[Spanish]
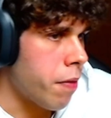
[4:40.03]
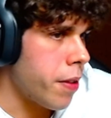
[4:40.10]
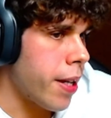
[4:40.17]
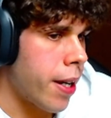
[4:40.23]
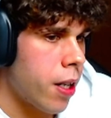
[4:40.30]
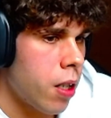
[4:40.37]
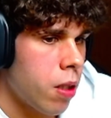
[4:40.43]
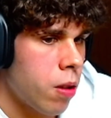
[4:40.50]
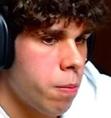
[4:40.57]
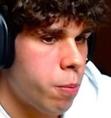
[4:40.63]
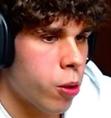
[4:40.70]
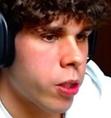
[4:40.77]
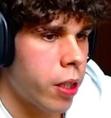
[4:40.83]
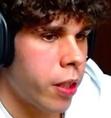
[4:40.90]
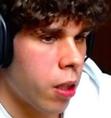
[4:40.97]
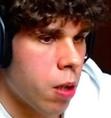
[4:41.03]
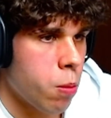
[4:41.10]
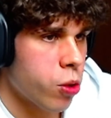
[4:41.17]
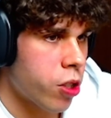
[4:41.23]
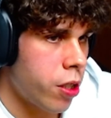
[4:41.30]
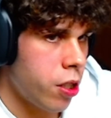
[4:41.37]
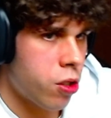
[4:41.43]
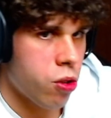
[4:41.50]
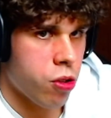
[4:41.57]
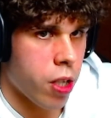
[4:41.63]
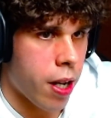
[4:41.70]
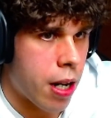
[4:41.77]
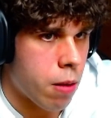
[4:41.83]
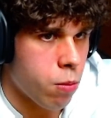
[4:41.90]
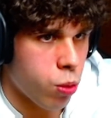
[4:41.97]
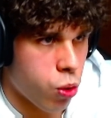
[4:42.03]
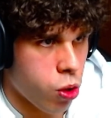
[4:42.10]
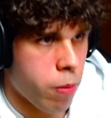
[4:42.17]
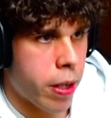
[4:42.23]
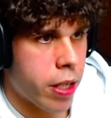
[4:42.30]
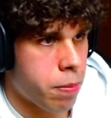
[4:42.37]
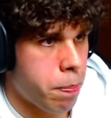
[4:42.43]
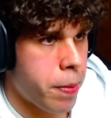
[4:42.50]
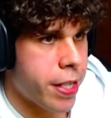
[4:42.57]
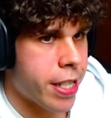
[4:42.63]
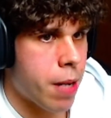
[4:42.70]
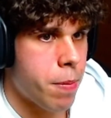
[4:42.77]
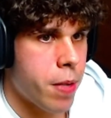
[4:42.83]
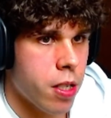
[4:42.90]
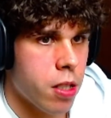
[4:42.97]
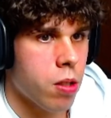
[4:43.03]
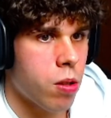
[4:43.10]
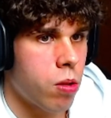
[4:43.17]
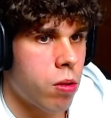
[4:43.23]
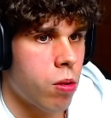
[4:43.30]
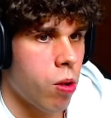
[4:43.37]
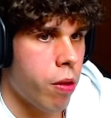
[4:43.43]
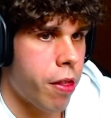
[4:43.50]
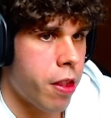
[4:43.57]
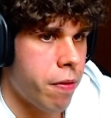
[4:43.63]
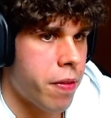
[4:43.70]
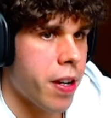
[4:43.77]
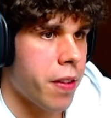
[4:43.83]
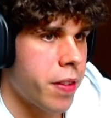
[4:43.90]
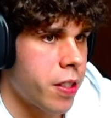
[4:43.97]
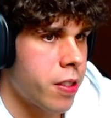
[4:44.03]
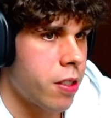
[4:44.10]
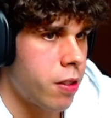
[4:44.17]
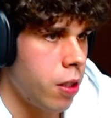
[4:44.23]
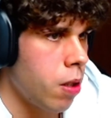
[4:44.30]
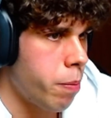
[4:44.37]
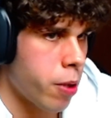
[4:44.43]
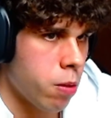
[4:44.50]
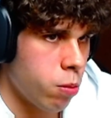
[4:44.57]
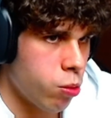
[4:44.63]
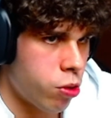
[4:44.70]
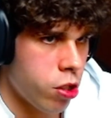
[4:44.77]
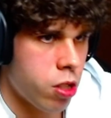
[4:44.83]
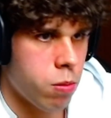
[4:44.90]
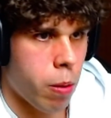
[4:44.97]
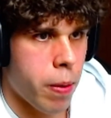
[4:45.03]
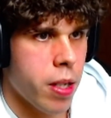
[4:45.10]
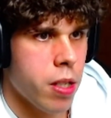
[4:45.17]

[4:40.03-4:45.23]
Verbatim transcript: Al final, lo importante, y como os he dicho, se gana mucho más mes a mes con cifras de este estilo, pero muchísimo